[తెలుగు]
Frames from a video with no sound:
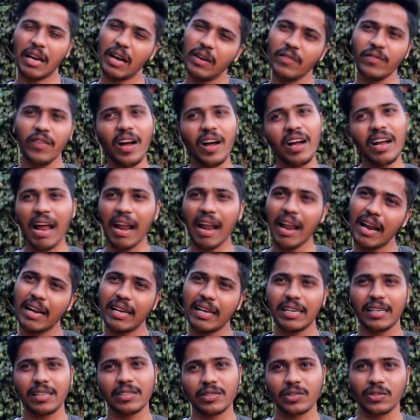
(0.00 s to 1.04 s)
కన్ఫామ్గా
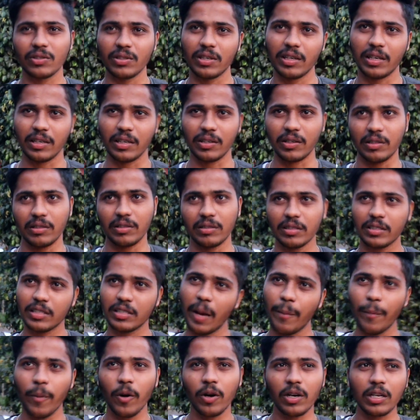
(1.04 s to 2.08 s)
అలానే చేస్తున్నారు
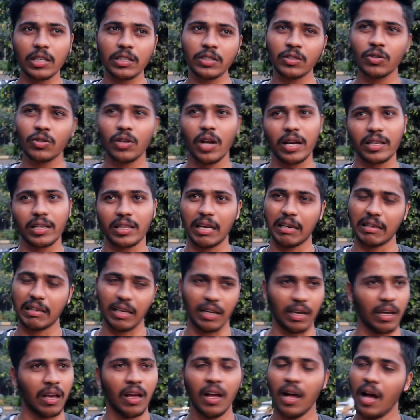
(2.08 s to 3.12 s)
సపోర్ట్ ఇస్తున్నారు
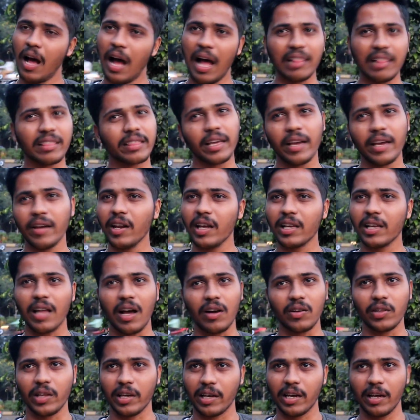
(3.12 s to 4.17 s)
తనకి అంతే లేదు
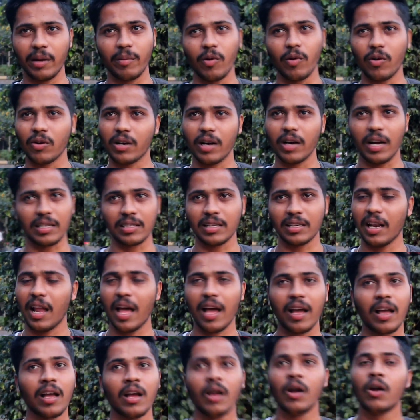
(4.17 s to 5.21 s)
ఆమె దగ్గర బొక్క
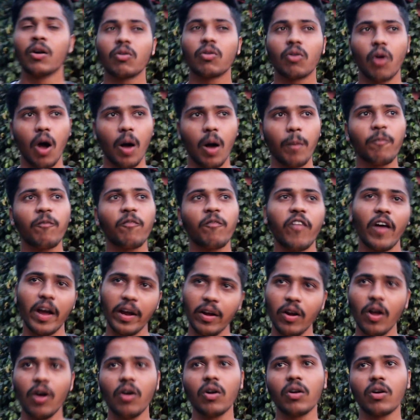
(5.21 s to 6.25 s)
అసలు టాప్
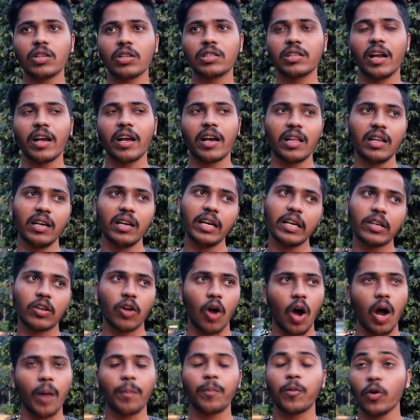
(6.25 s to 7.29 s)
ఫైవ్లో ఉండొచ్చులే కానీ
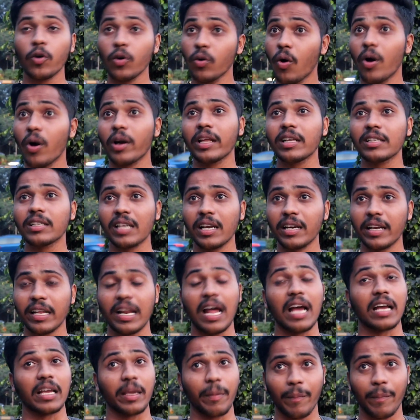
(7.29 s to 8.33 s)
టాప్ టూ ఓటింగ్స్
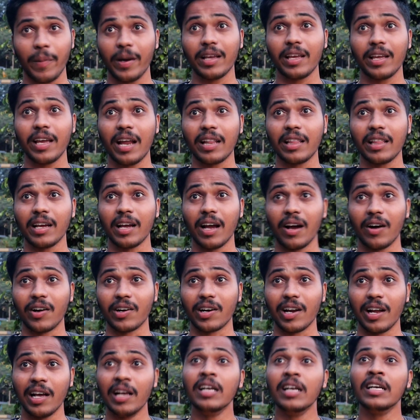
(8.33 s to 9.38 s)
అంటే నాకు ఇప్పటికీ అర్థం
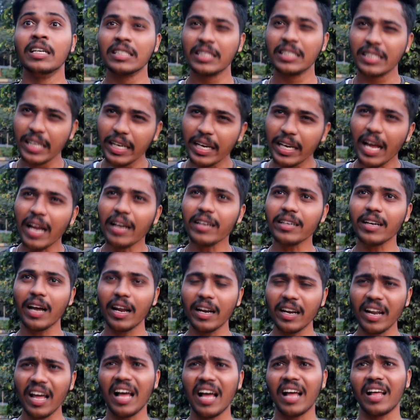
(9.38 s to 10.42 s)
కావట్లేదు శ్రీహాన్
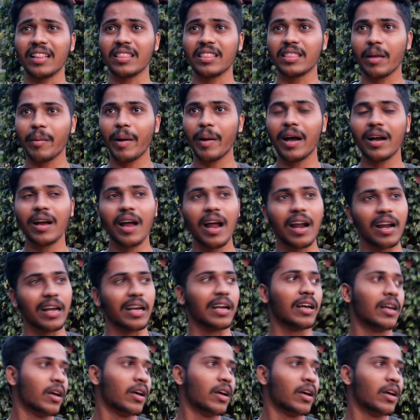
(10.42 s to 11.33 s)
కన్నా అంత బాగా